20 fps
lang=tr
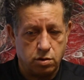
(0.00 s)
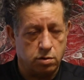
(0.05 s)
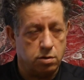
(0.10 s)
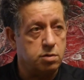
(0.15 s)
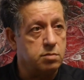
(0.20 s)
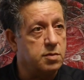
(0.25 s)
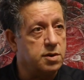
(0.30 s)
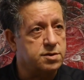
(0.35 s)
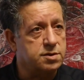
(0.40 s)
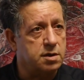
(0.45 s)

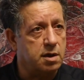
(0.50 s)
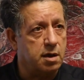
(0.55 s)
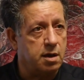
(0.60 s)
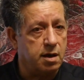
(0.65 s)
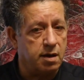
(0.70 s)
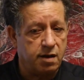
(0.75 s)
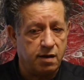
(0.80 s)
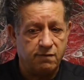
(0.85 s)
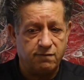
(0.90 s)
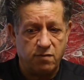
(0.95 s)
korunması
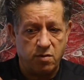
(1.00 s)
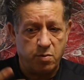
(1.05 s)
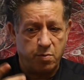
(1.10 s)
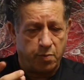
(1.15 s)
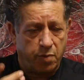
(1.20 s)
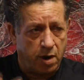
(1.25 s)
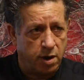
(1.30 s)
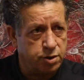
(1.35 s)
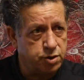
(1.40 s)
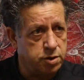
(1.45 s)
gereken
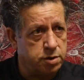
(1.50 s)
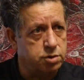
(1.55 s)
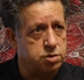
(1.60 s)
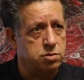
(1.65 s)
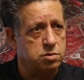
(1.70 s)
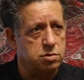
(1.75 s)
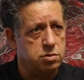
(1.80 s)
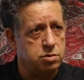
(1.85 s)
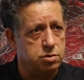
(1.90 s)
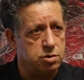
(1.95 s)
bir
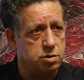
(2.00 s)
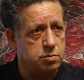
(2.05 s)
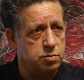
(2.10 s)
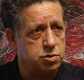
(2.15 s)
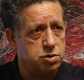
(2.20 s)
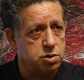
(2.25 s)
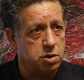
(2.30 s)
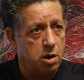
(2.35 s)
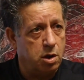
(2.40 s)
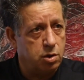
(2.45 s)
parçası
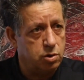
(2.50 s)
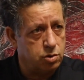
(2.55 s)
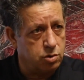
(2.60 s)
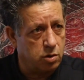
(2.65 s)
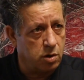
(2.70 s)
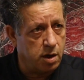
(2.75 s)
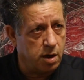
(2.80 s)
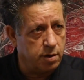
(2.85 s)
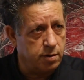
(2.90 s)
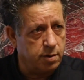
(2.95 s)
olduğumuz
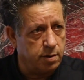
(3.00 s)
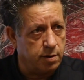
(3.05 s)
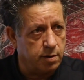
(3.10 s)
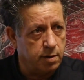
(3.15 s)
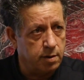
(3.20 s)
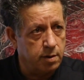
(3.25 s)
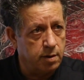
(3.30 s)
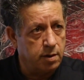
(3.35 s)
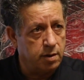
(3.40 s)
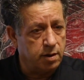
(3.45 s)
doğanın
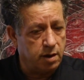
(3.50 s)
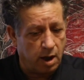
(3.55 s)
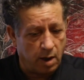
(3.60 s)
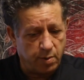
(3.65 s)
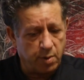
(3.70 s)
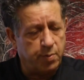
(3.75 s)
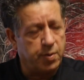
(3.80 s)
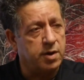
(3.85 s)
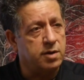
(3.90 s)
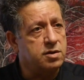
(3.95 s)

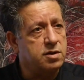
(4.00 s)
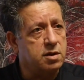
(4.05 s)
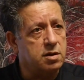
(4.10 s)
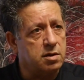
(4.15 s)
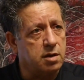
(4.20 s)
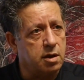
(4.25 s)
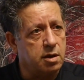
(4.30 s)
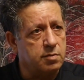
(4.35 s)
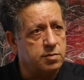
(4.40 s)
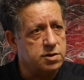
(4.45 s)
yapıp
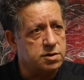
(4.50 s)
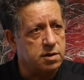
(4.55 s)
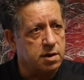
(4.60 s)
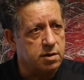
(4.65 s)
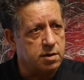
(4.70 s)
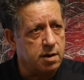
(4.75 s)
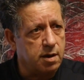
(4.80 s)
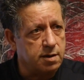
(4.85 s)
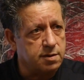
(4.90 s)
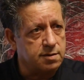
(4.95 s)

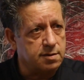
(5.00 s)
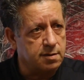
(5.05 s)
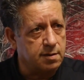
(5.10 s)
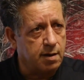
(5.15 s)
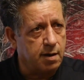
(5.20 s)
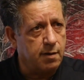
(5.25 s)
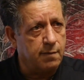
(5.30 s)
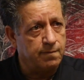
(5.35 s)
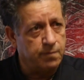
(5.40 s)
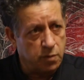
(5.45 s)
ettiklerimizle de
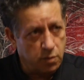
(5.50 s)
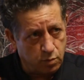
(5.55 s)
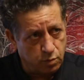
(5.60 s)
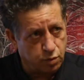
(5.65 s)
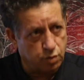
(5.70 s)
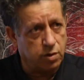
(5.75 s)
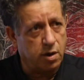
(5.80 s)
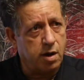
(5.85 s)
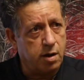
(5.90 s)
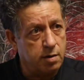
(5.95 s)
aslında
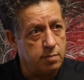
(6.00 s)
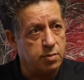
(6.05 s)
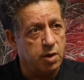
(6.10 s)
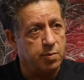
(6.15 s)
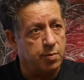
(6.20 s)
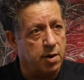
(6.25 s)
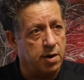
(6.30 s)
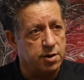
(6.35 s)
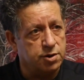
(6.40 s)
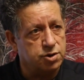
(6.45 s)
buna
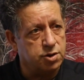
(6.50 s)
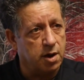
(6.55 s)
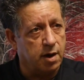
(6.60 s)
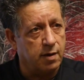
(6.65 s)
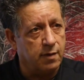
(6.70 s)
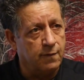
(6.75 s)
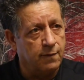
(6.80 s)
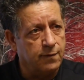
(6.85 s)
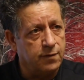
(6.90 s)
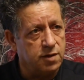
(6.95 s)
bir
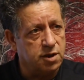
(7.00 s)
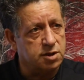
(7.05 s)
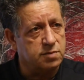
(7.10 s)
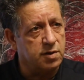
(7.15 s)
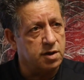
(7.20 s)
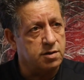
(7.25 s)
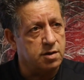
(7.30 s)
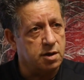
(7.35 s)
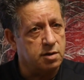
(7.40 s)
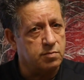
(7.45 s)
parça
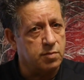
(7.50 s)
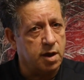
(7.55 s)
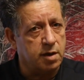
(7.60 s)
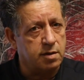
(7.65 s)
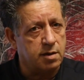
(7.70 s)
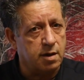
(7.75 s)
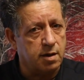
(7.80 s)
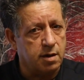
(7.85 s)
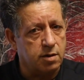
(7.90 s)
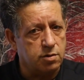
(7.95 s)
hizmet
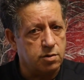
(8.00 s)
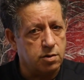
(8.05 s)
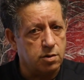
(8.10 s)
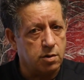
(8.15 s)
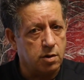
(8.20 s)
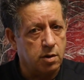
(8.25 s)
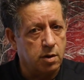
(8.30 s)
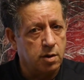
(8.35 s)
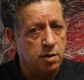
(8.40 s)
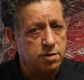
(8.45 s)
etmek
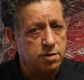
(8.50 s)
gerekiyor.